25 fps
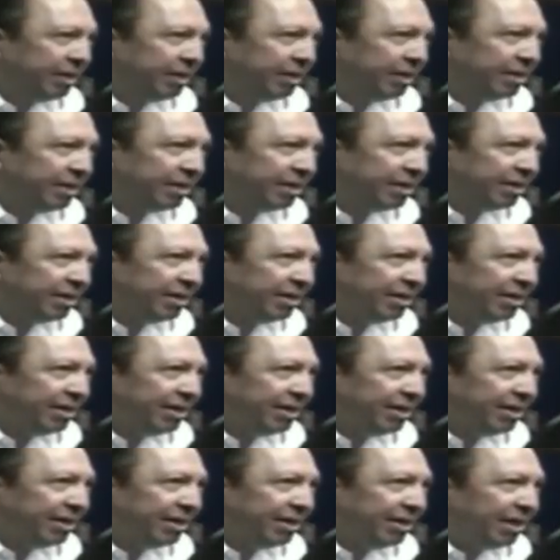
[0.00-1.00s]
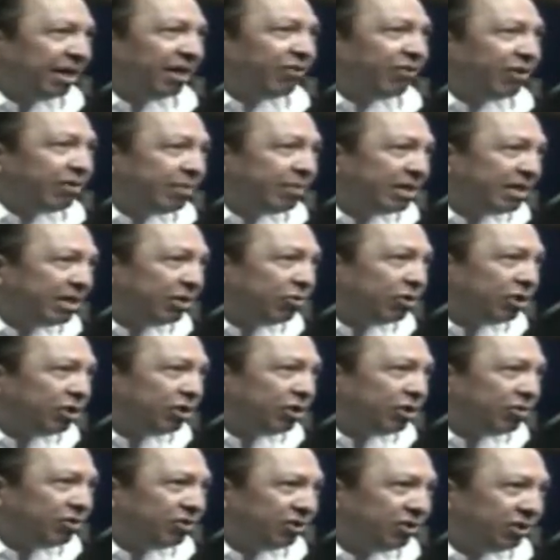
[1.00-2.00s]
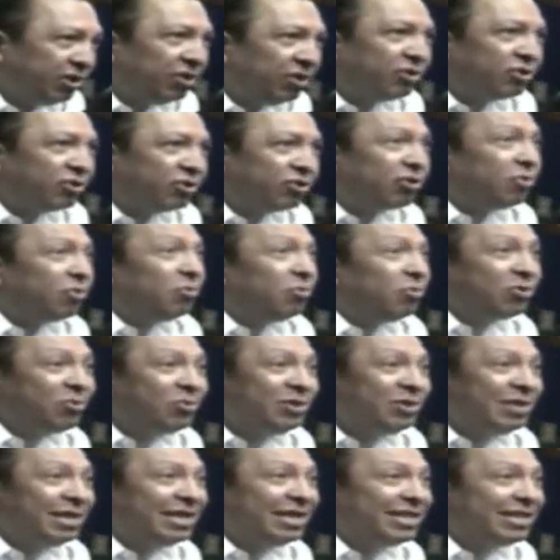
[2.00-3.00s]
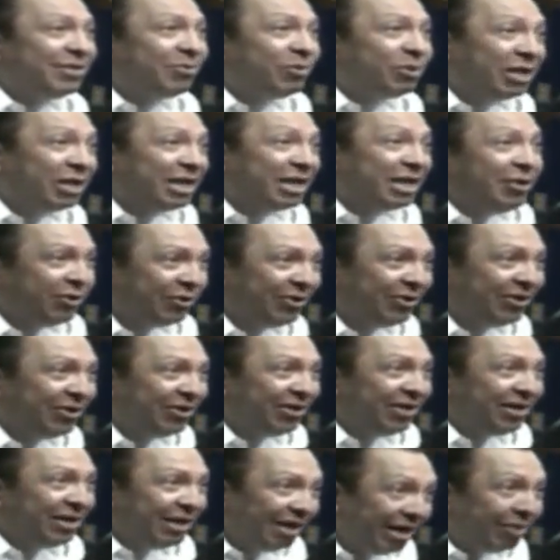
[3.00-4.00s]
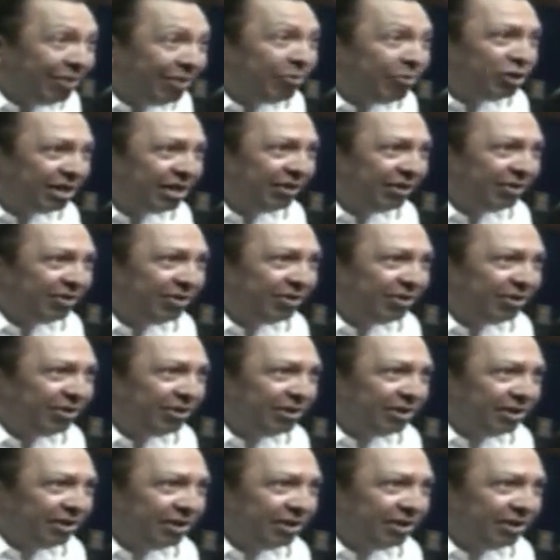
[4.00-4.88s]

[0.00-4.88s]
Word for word: en paz descanse, era farmacéutico. Dios, ¿cómo, cómo dijiste boticario? Boticario. Era boticario.